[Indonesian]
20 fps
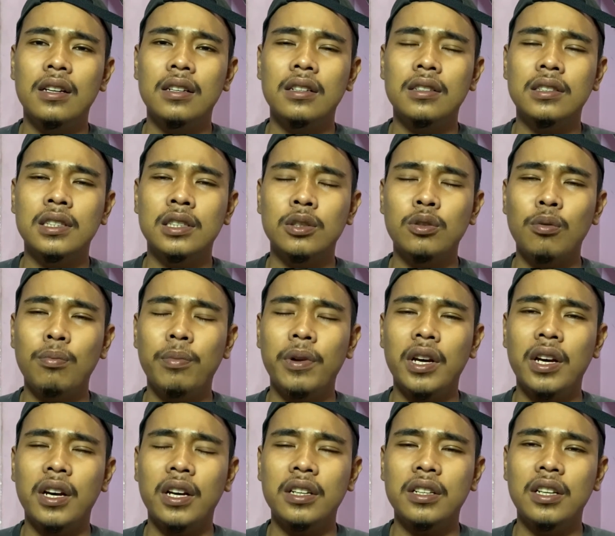shock
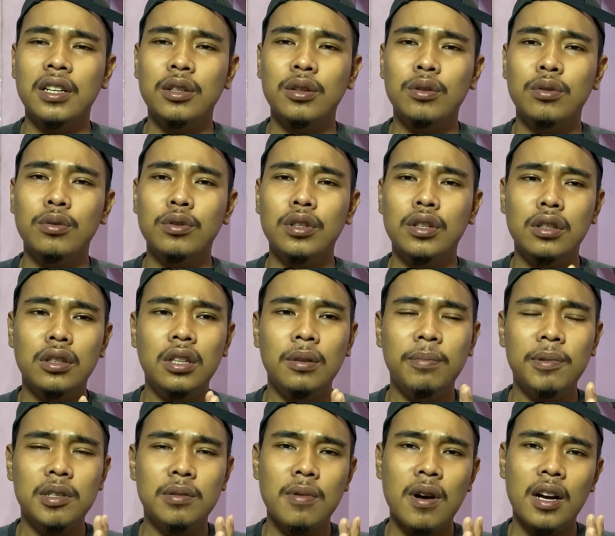breakernya itu jadi
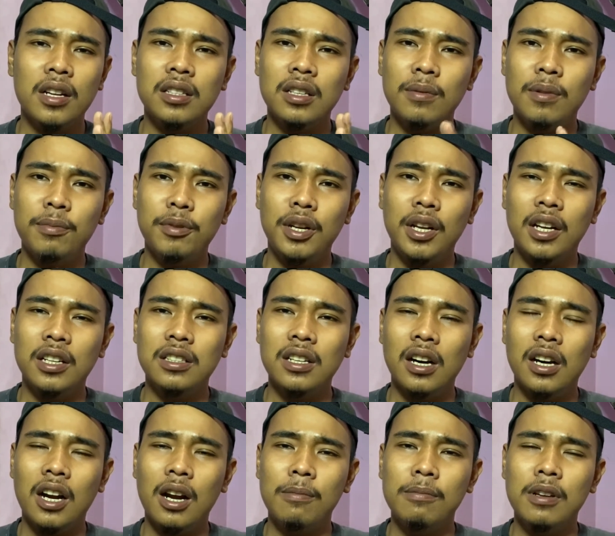tipis banget sama piringan
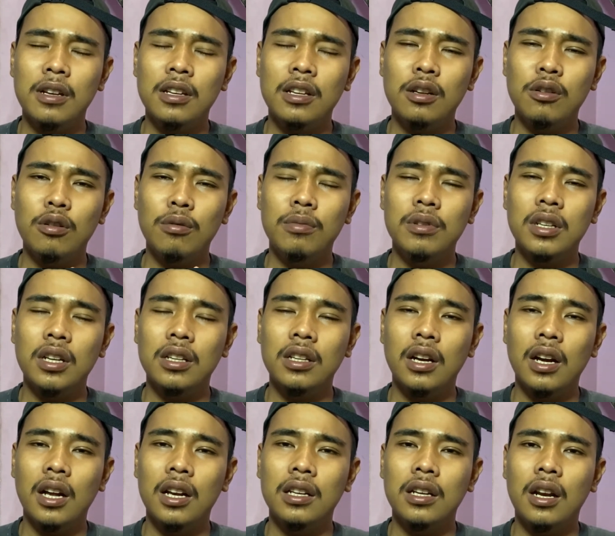cakramnya jadi kalau misalnya
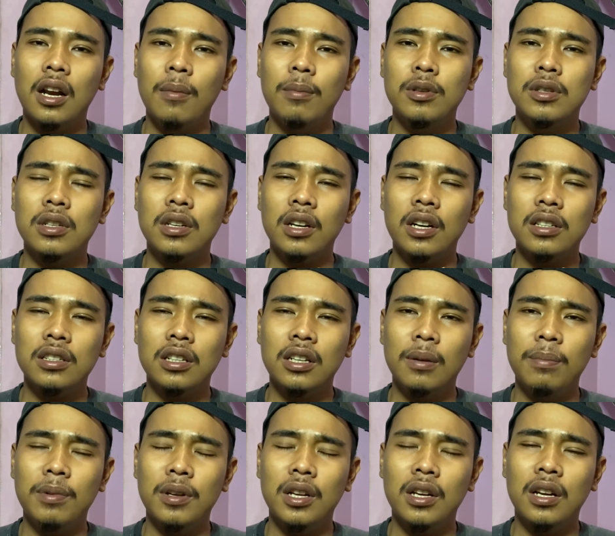kalian habis crash
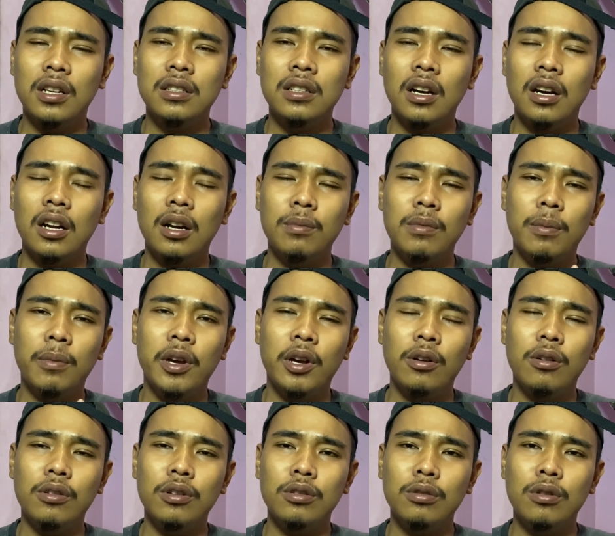kena piringan cakramnya
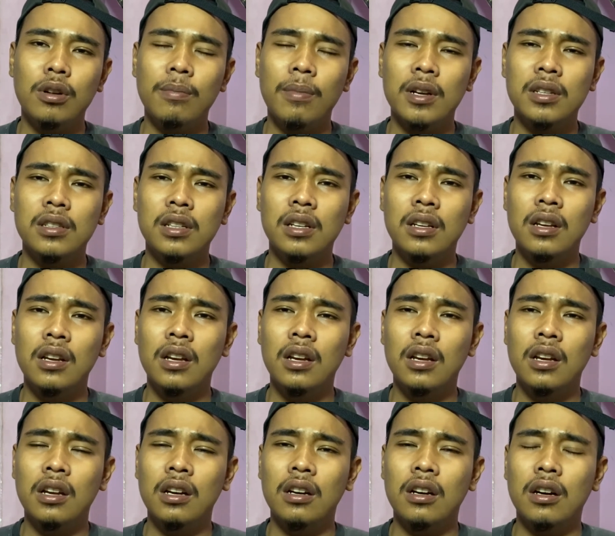bengkok itu udah pasti
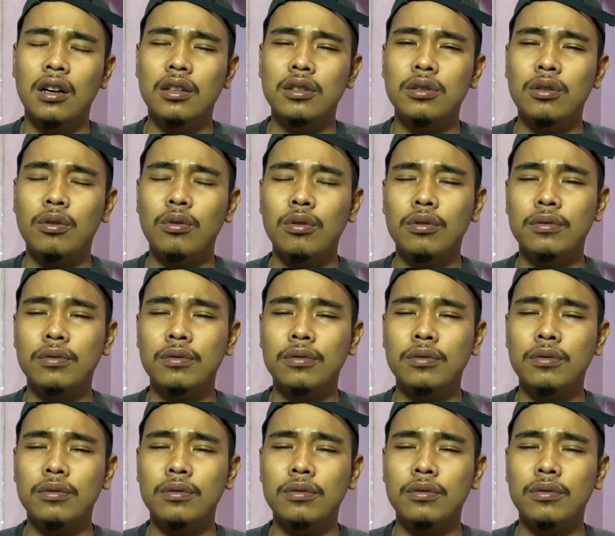ngegesruk